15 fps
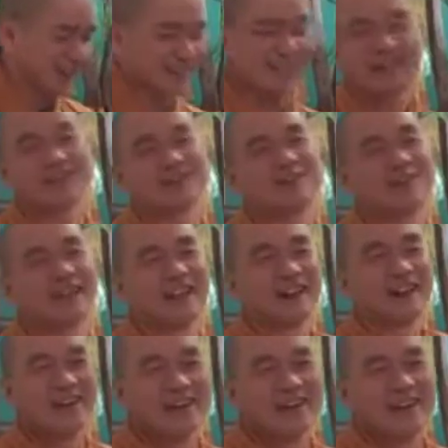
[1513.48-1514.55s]
Thì thầy cũng vậy
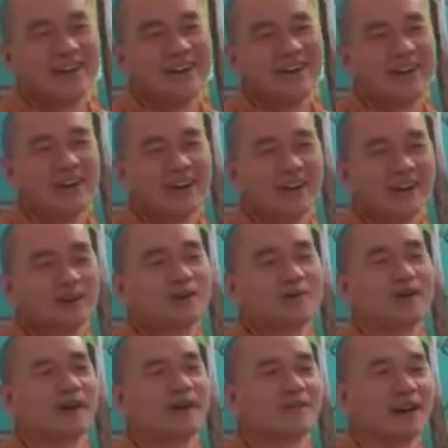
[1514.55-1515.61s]
không? Quý
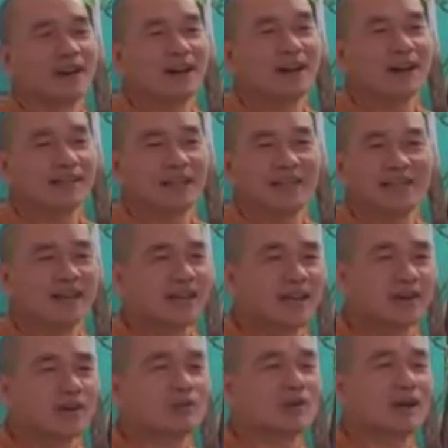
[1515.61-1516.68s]
vị không trả lời, thầy trả
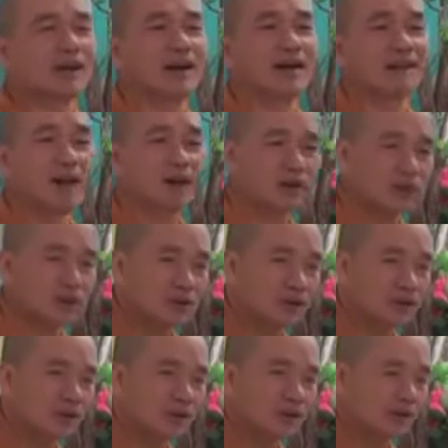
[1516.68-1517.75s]
lời cũng trật lất thôi.
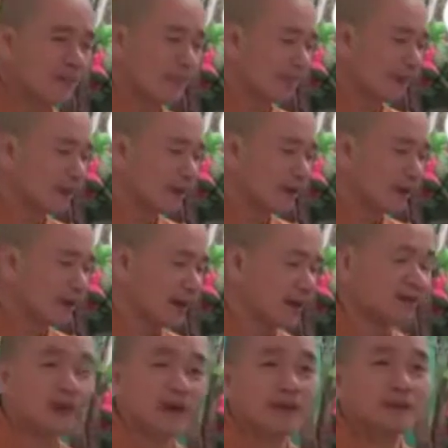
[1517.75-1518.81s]

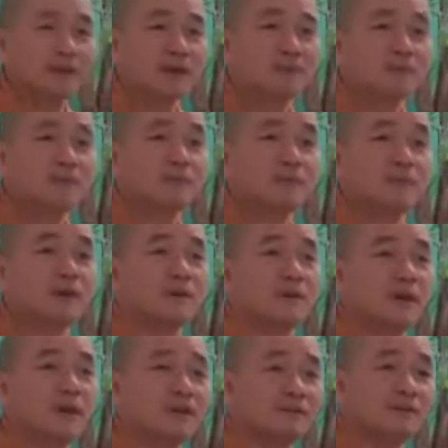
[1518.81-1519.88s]
Chẳng qua là mình
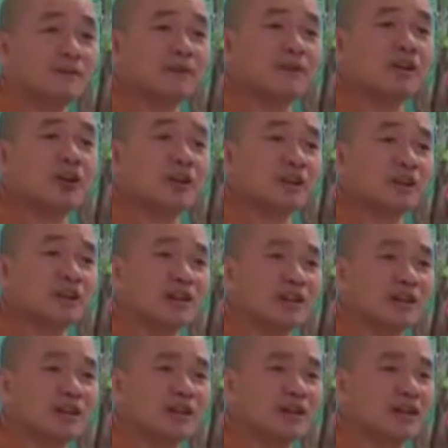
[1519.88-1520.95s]
phải đoán
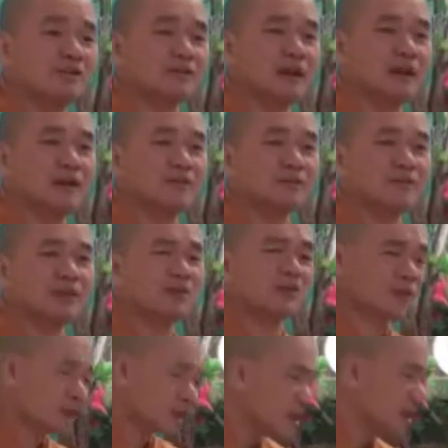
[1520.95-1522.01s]
là cái thời Đức
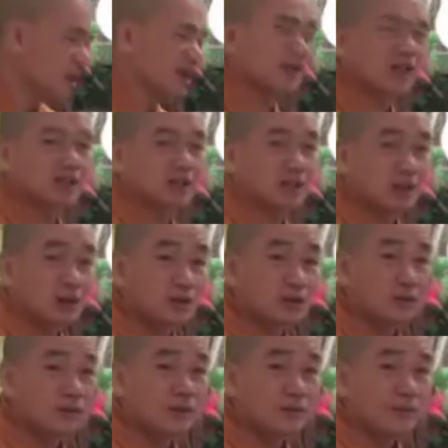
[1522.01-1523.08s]
Phật chỉ đi khất thực vậy thôi.